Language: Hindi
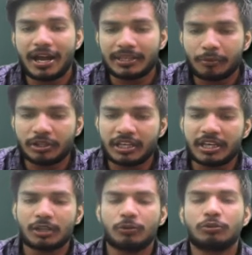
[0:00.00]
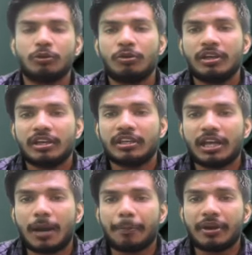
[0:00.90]
आज हम लोग देखेंगे दोस्तों
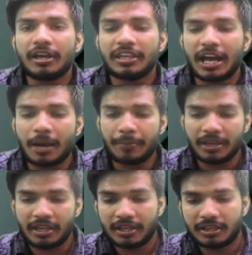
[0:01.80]
कि अपना यहाँ पे